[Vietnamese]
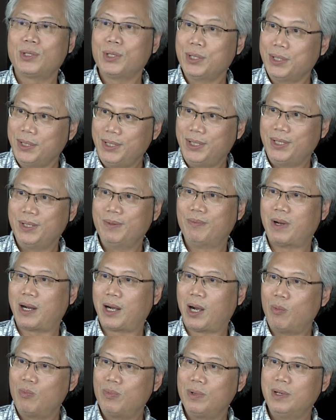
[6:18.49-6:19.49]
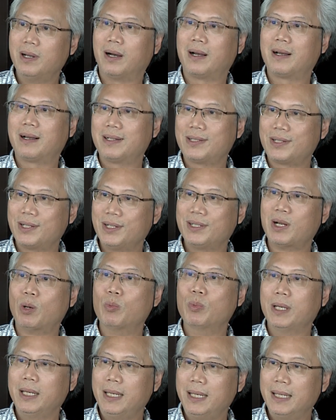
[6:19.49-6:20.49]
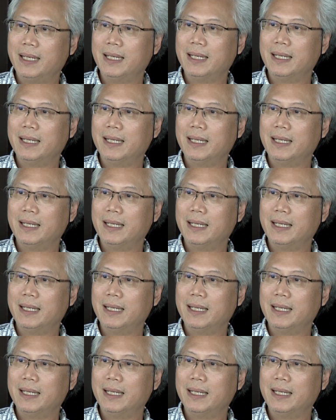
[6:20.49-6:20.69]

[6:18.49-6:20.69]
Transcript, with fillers: tư mà không được sự đồng ý